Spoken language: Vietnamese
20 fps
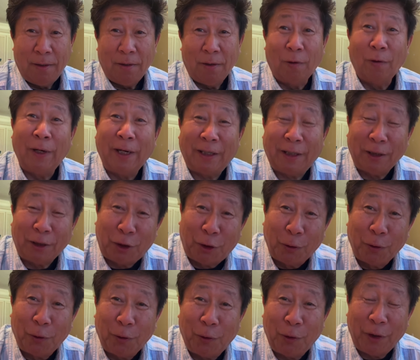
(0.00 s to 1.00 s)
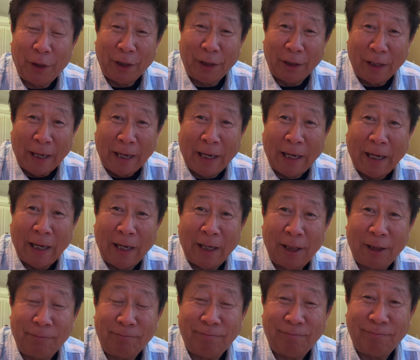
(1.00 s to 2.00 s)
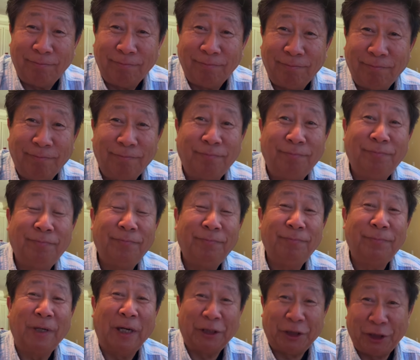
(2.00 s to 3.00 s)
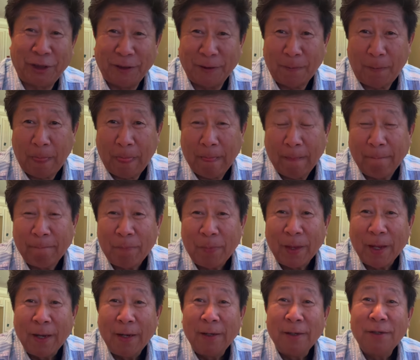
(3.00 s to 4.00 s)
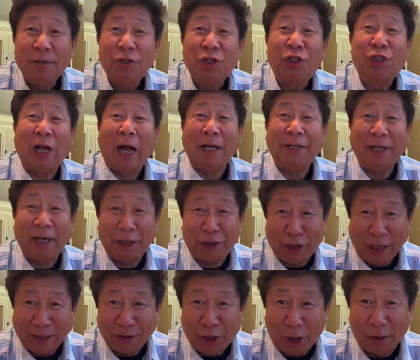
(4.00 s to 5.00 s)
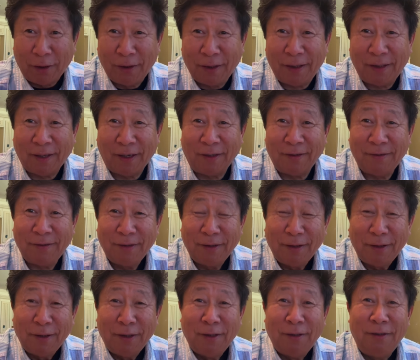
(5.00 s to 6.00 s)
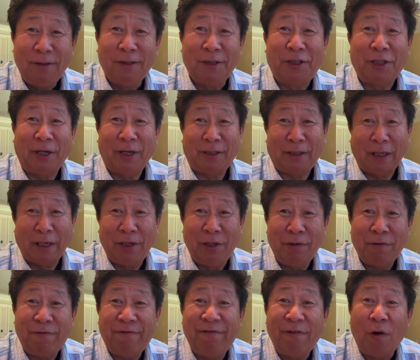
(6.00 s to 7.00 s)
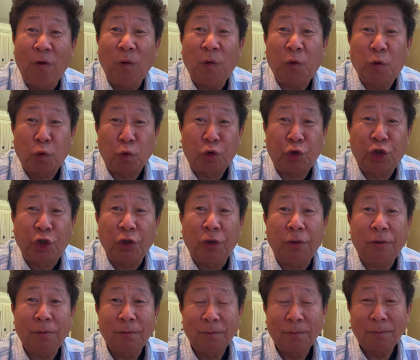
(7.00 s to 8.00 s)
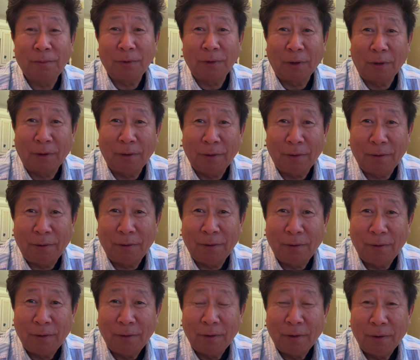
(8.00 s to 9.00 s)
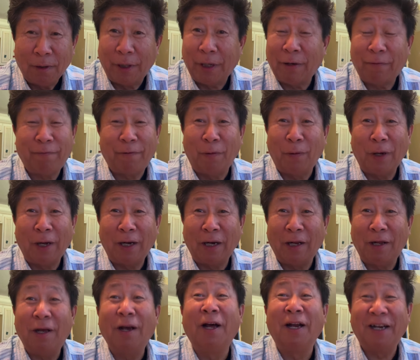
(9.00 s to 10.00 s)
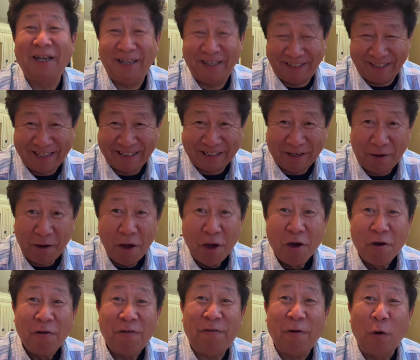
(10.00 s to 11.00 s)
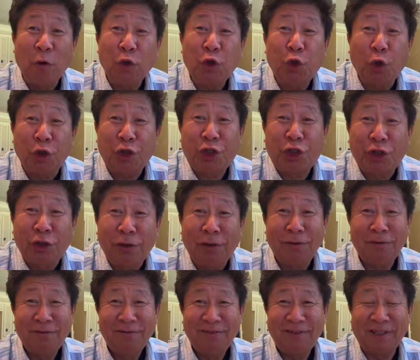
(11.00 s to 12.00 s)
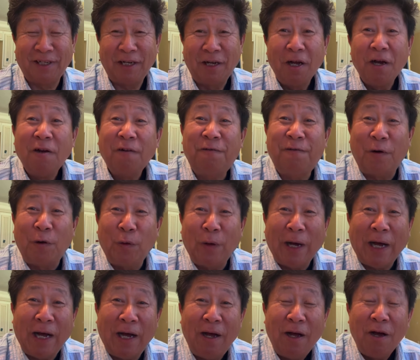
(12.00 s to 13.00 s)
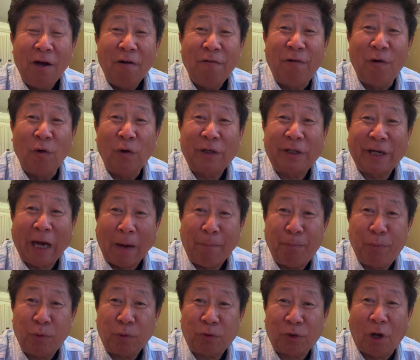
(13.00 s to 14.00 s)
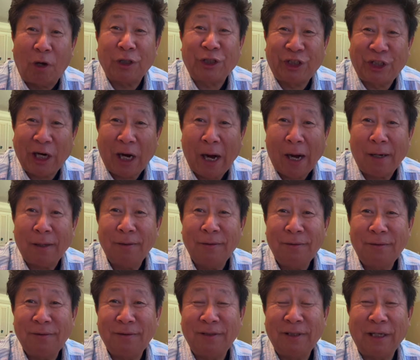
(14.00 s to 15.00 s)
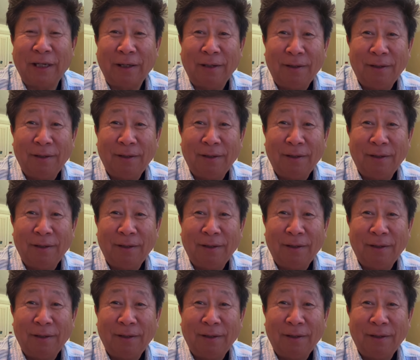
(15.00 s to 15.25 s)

ole ke tu ya a um, a chi cha yin chan zhe na ya nu jian ta ni feng gu zhi la ya feng a uh, la uh, la ta feng zhuo zhi na feng a uh, feng ka bu ta sha na na